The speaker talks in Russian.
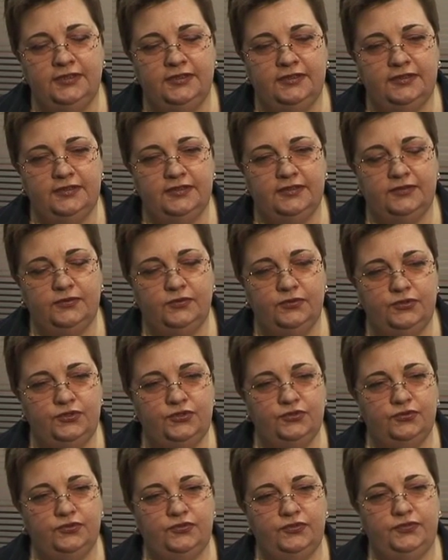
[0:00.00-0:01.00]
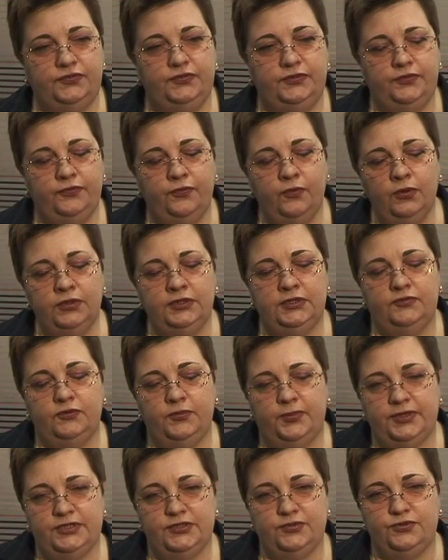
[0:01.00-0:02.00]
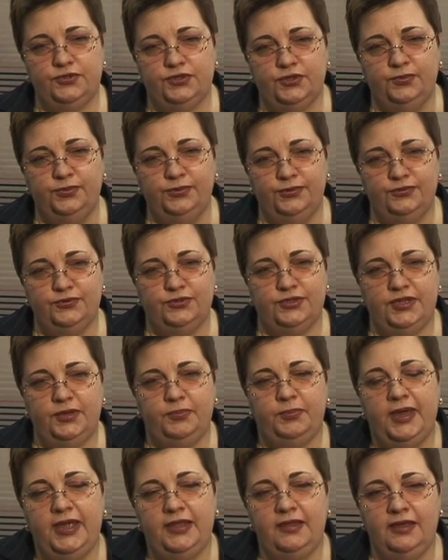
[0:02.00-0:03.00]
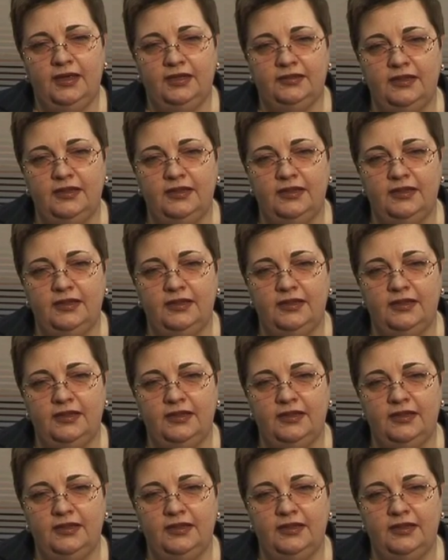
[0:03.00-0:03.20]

Э, уйдет в дефолт, его просрочка будет уже не 5 дней,